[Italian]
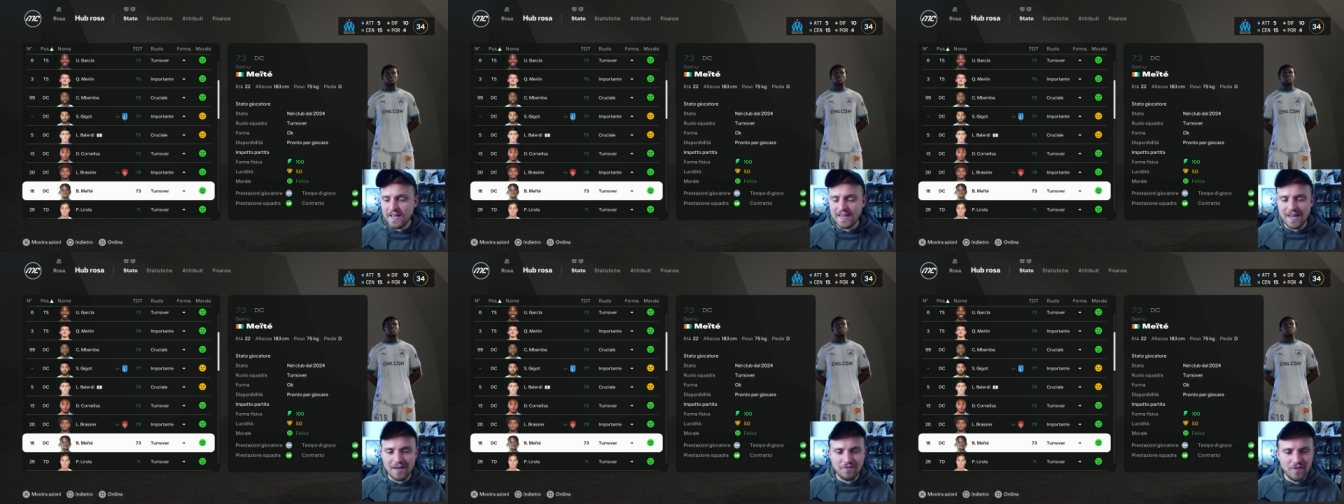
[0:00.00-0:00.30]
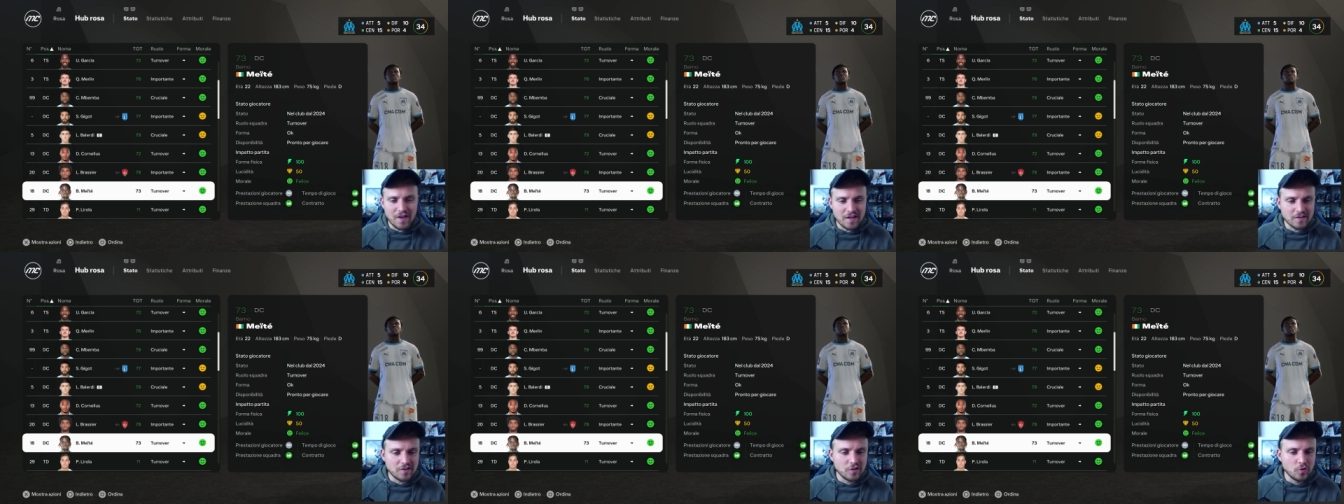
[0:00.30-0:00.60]
che ha
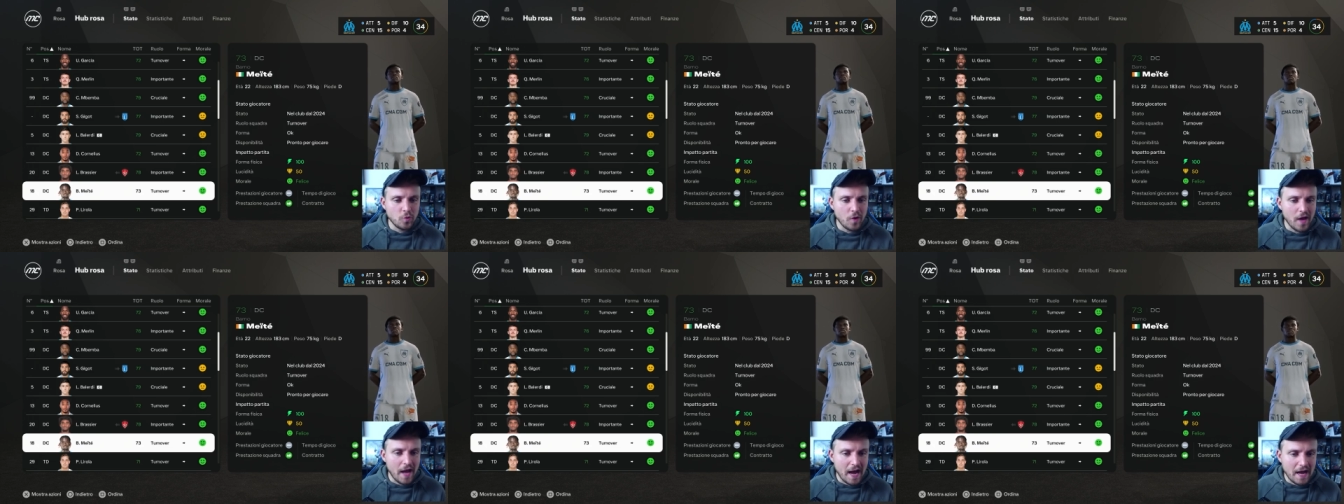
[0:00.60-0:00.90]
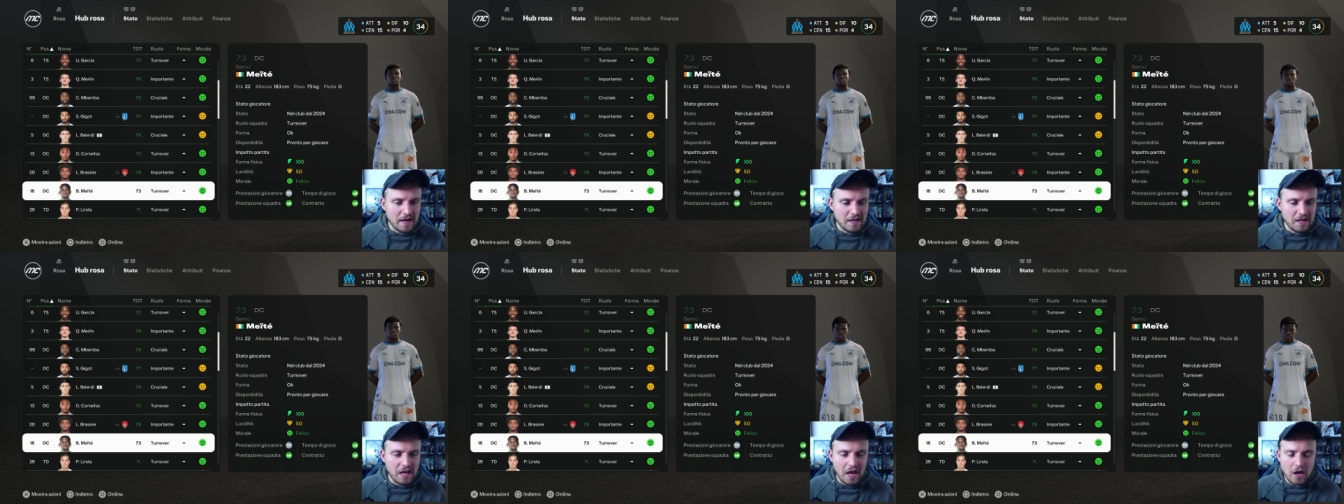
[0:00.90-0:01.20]
22
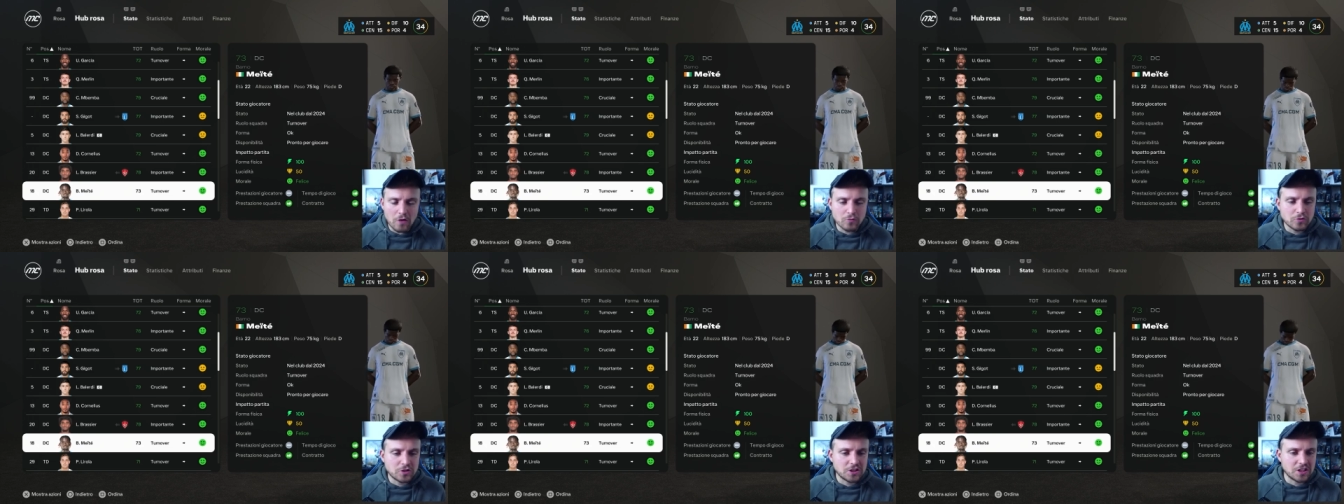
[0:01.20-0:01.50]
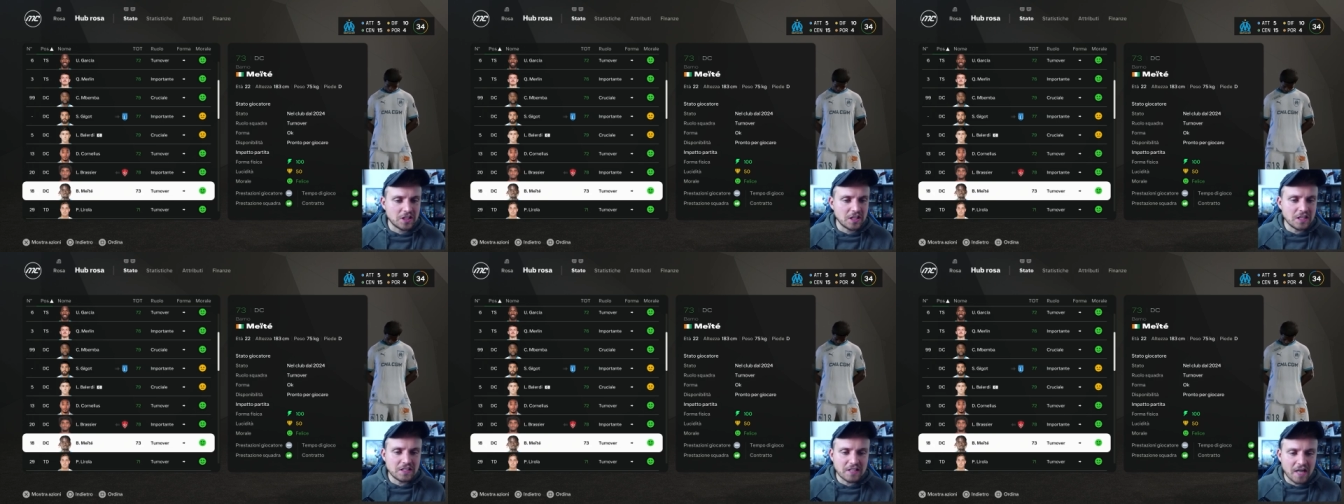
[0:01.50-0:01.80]
anni e un
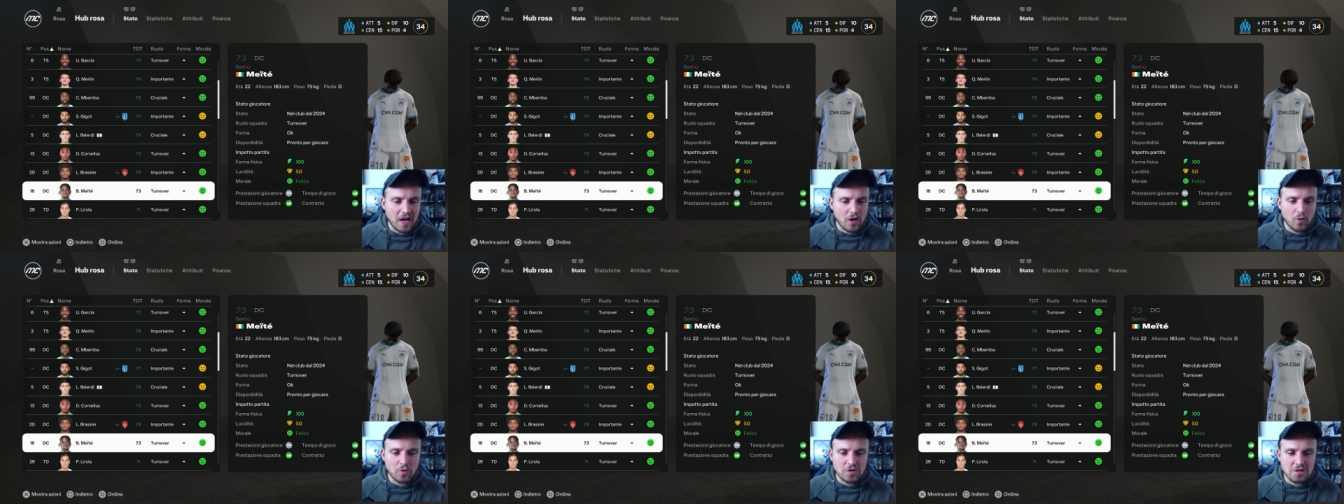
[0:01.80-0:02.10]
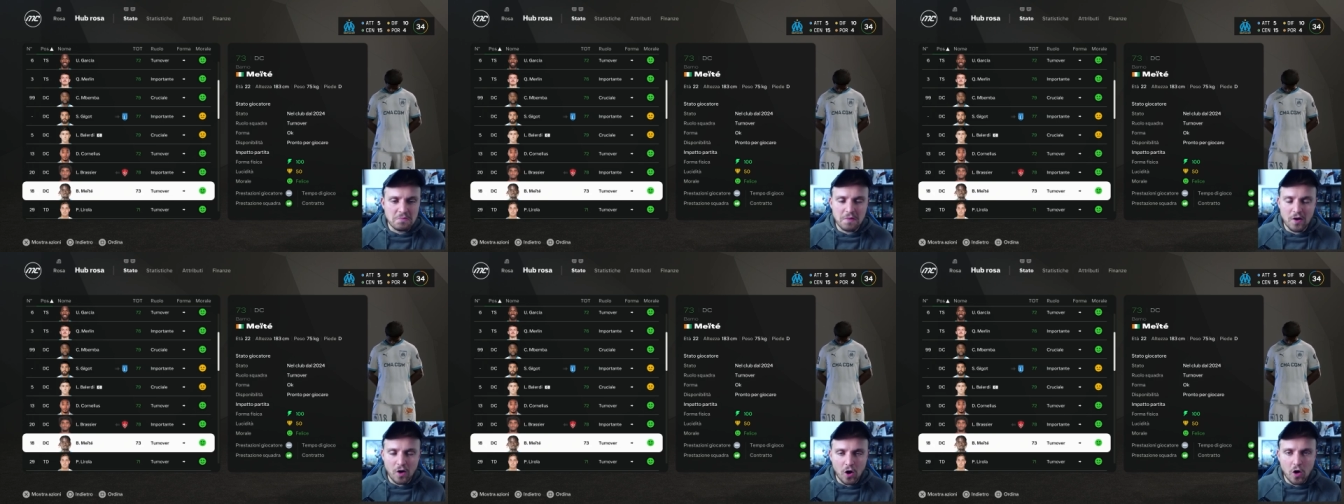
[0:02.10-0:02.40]
73,
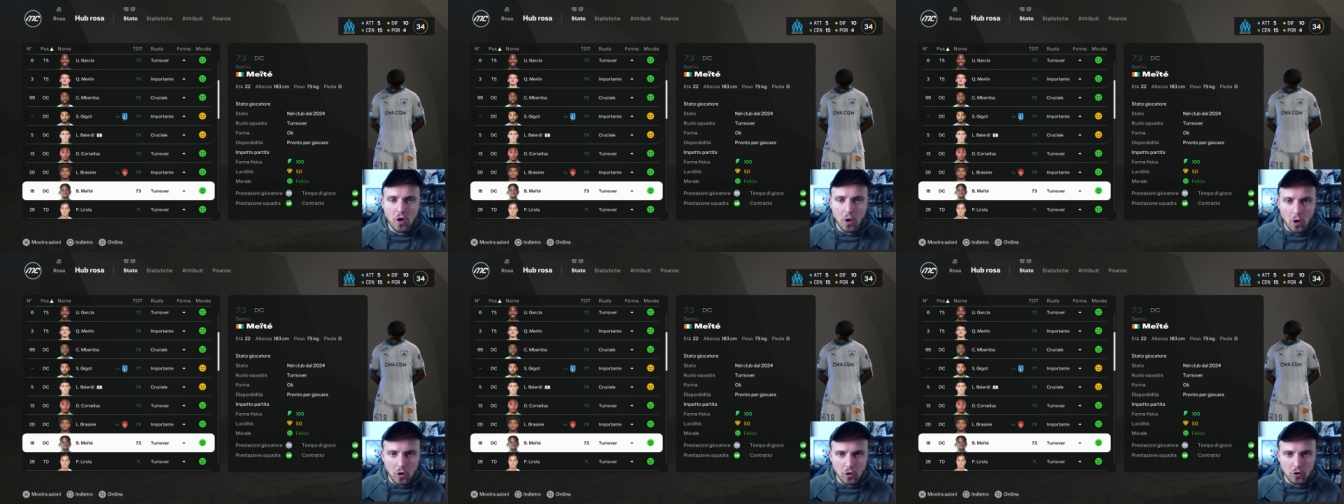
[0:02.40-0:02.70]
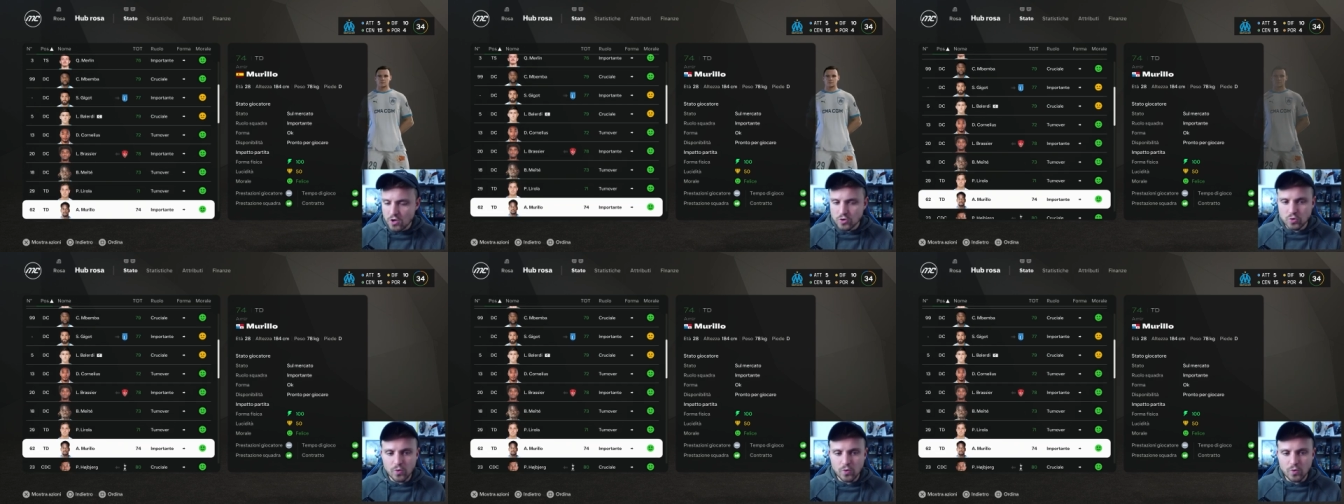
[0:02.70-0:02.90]
quindi me lo accollo.